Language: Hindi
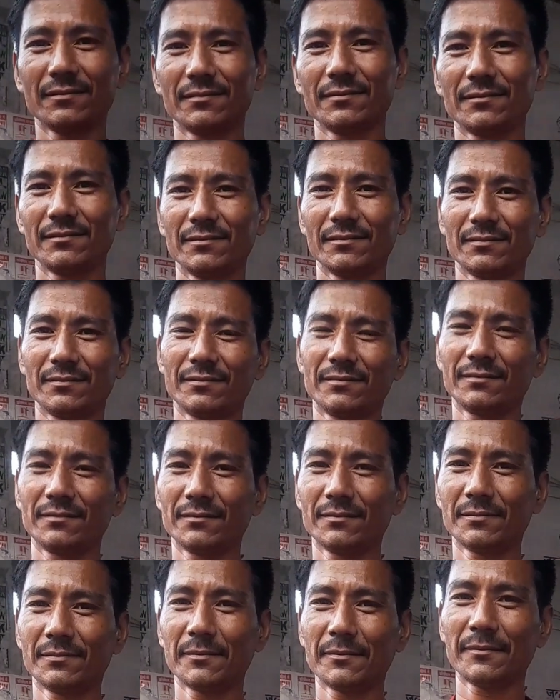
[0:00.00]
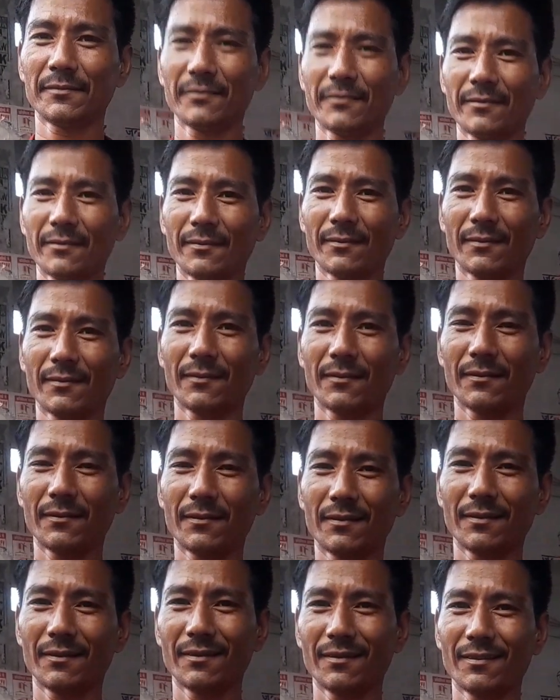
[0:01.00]
है दोस्तों बहुत अच्छा
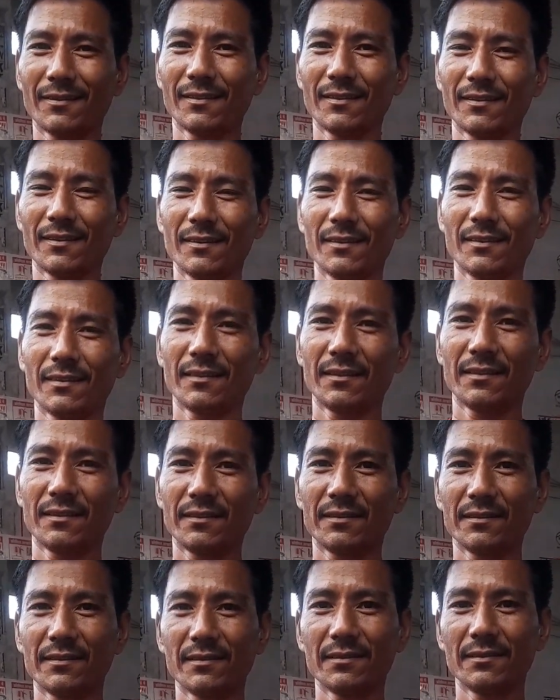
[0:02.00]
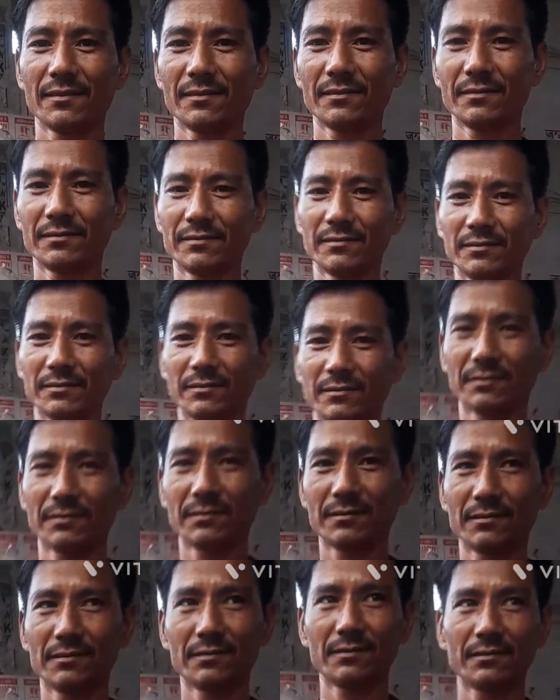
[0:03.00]
स्वभाव है इनका
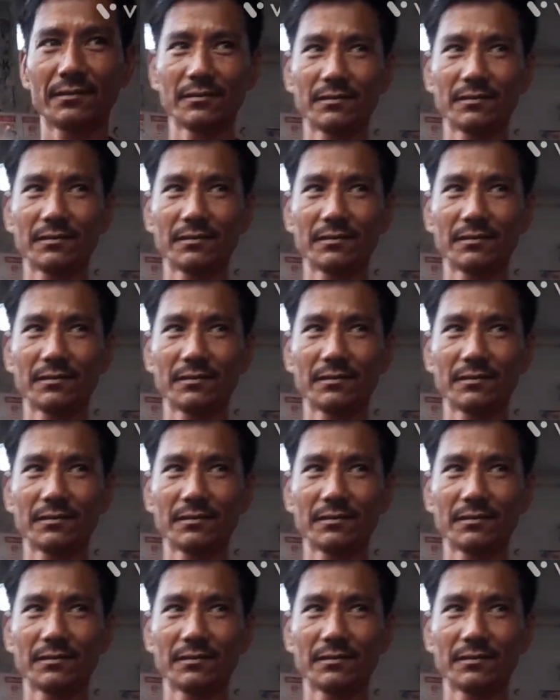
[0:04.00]
बहुत अच्छी